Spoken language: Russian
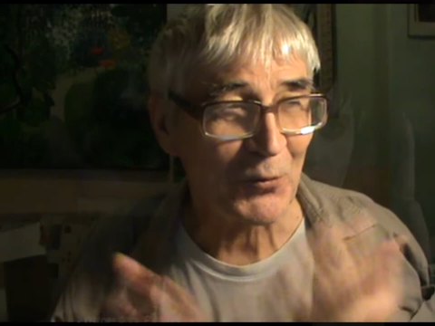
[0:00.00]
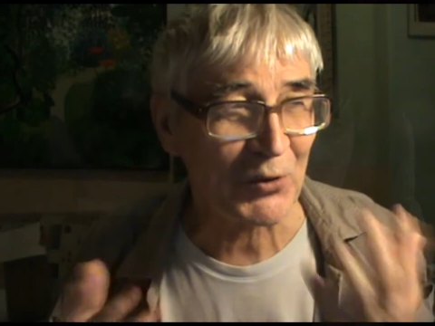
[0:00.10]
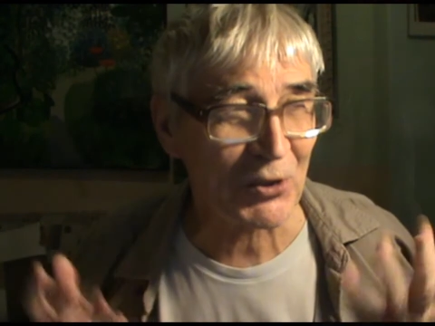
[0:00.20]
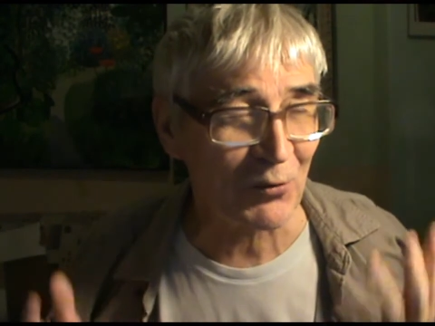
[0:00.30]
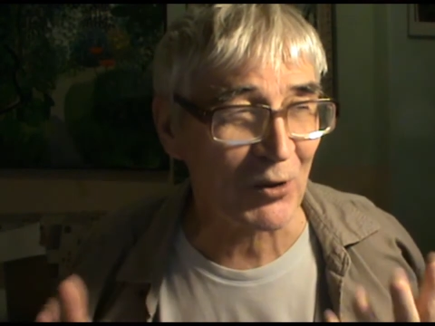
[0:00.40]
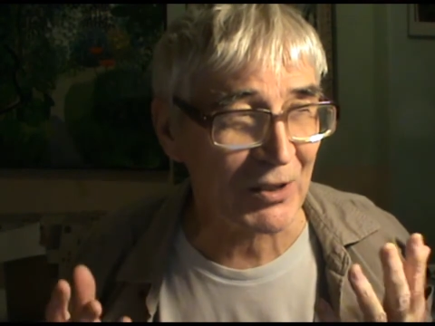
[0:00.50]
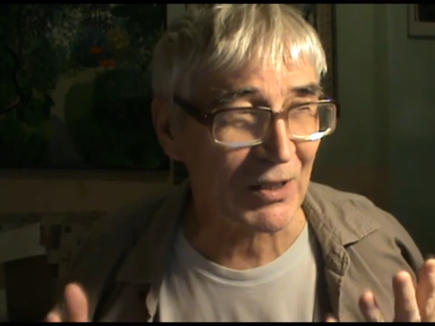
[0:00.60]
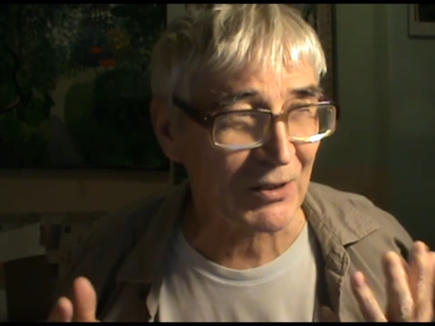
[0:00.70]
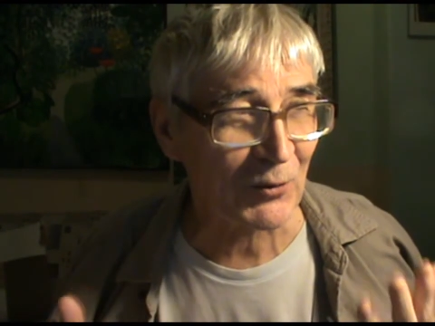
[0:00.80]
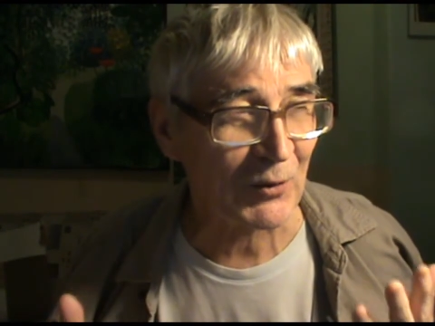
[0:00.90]
у него
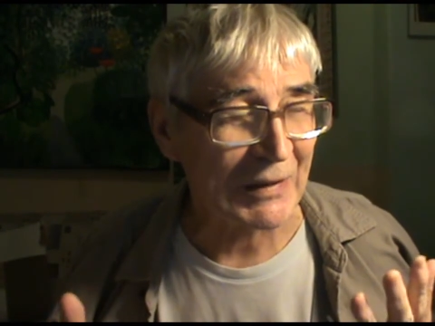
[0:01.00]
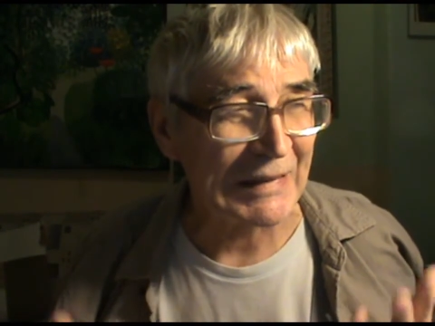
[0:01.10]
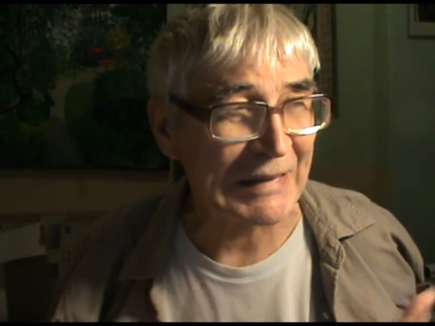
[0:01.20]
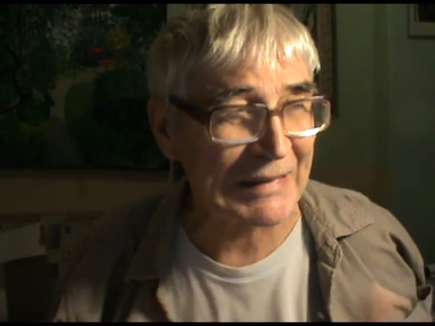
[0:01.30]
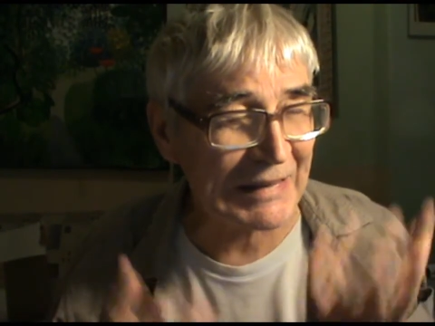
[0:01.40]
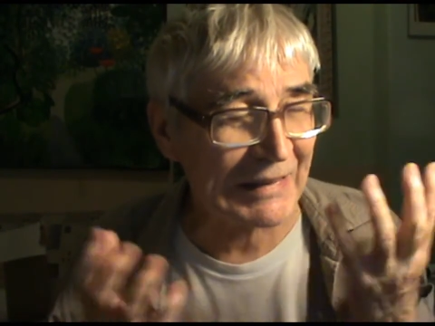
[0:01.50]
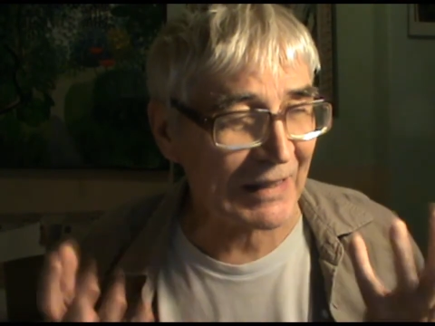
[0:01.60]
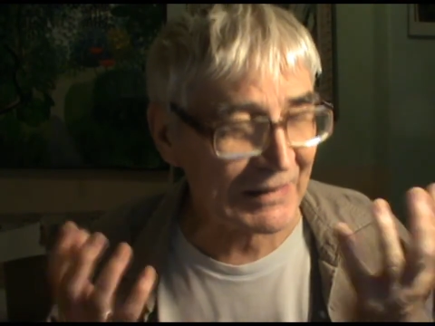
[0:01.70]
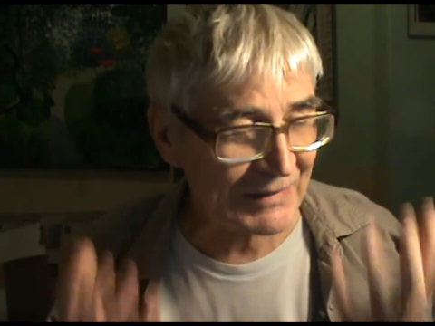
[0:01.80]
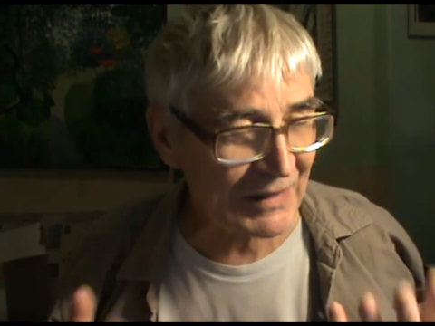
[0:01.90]
нету ни
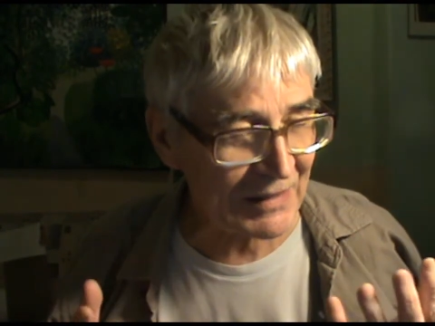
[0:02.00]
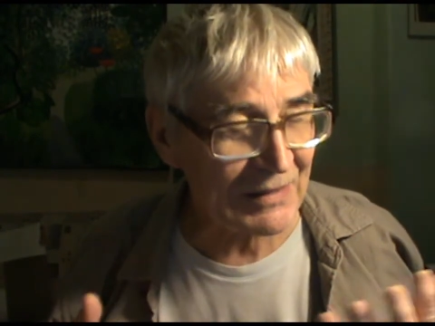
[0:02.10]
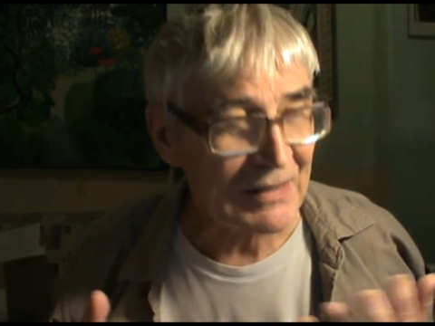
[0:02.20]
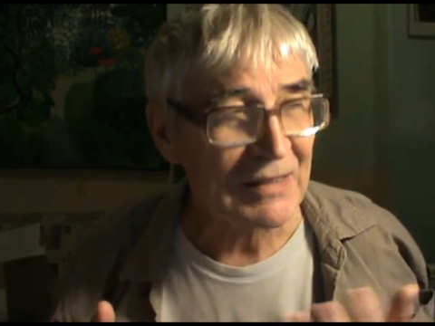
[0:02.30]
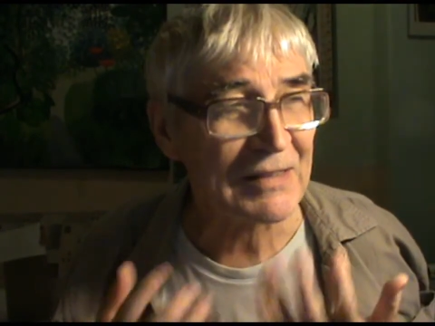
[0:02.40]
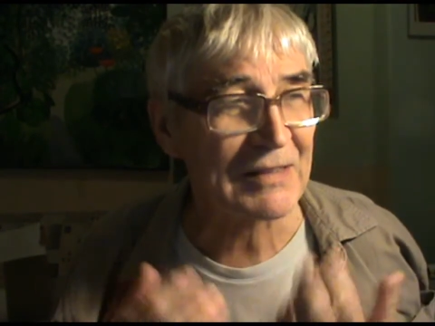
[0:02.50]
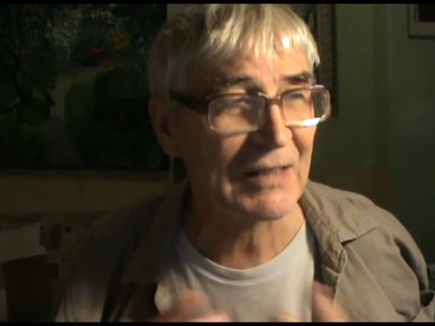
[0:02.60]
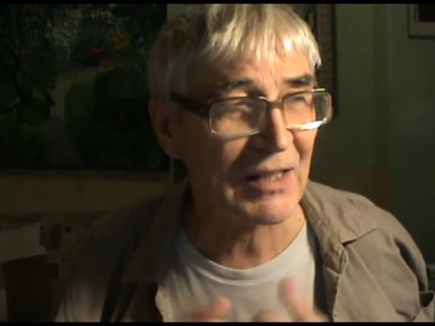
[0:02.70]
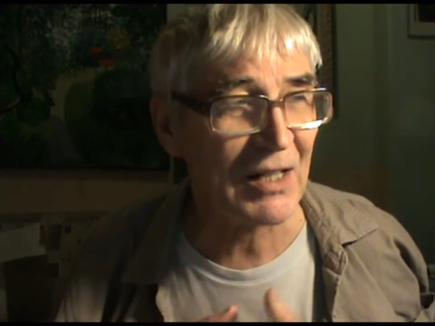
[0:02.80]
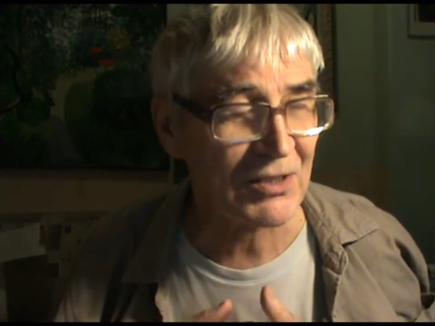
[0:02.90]
когтей
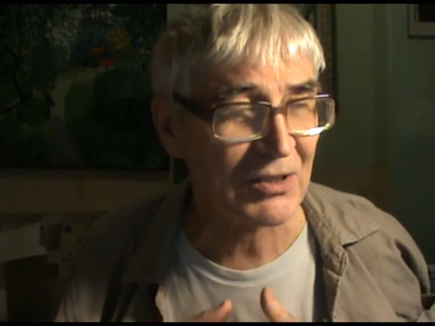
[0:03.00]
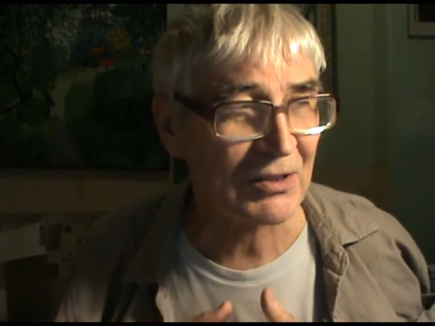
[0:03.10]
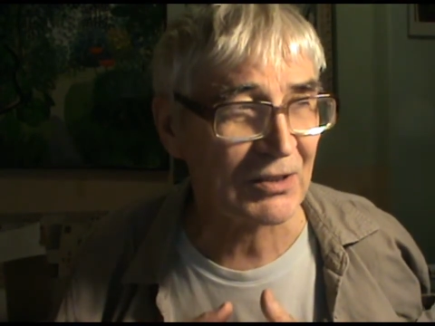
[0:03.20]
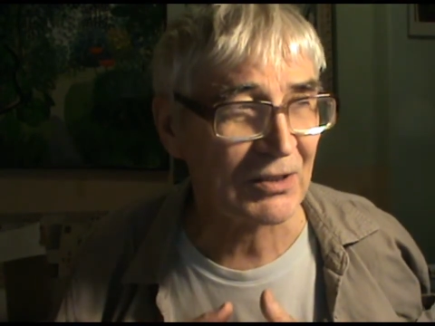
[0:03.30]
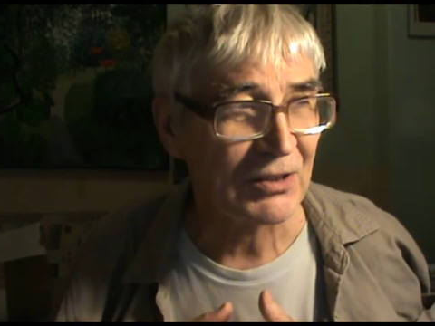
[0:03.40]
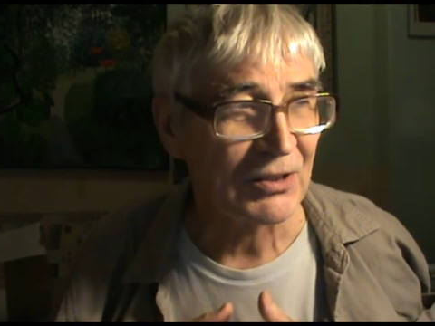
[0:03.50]
страшных,